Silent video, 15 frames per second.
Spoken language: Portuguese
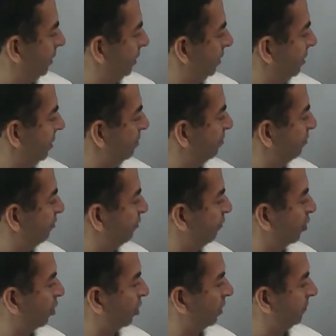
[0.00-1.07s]
Number
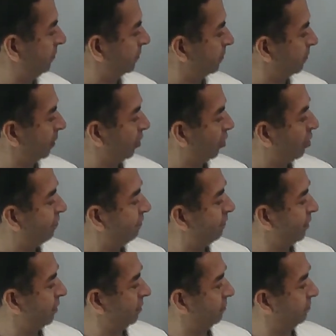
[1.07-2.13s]
four,
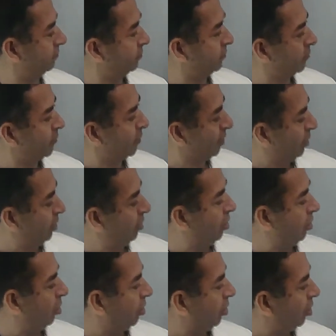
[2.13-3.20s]
often.
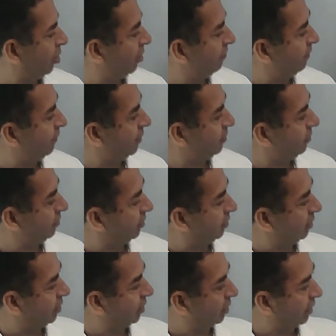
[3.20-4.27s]
Often
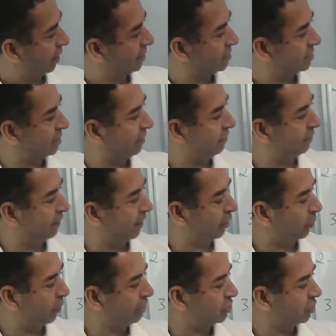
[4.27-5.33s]
quer dizer
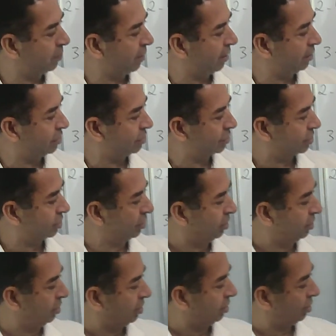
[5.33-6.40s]
frequentemente.
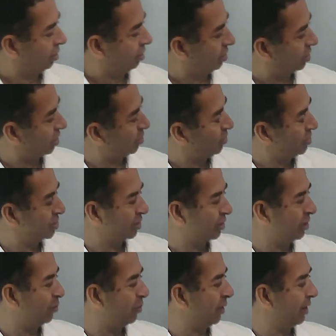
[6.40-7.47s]
Então isso aqui
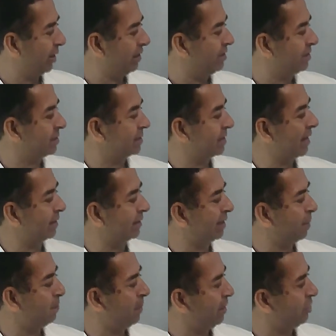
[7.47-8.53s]
não é
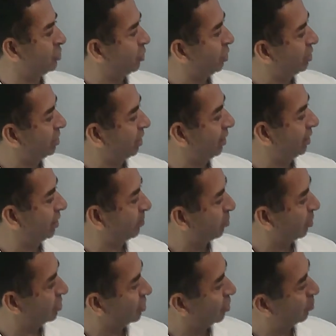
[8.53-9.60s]
exatamente 80,
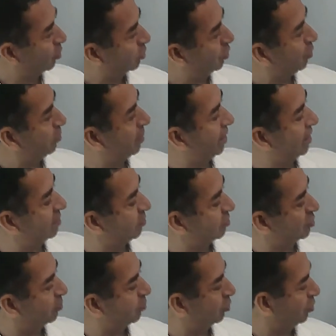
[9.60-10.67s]
pode ser um pouquinho mais, pode ser
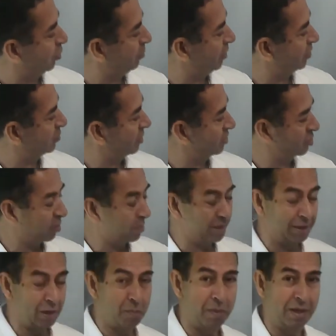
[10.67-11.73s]
um pouquinho menos, mas só para
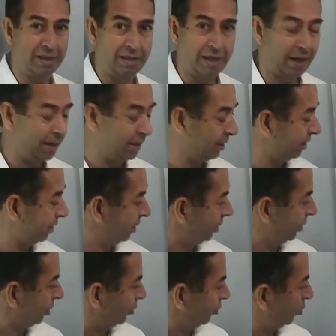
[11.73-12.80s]
ter uma ideia
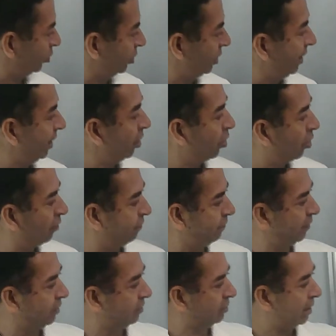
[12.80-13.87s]
do que é
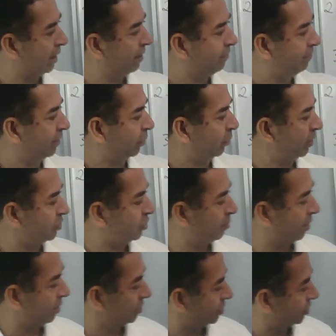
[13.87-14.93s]
often, tá?
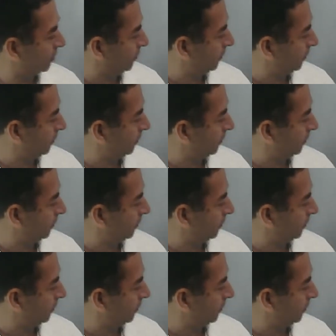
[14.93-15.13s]
Frequentemente.